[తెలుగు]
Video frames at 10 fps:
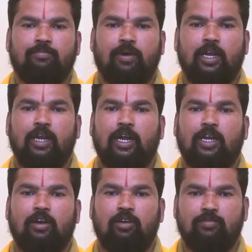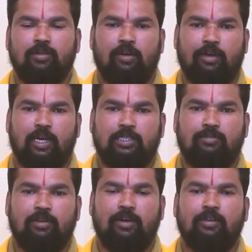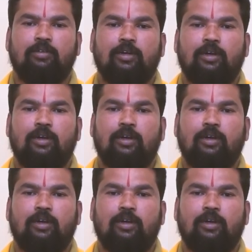పన్నెండు గంటల లోపు అవకాశం ఉన్నవారు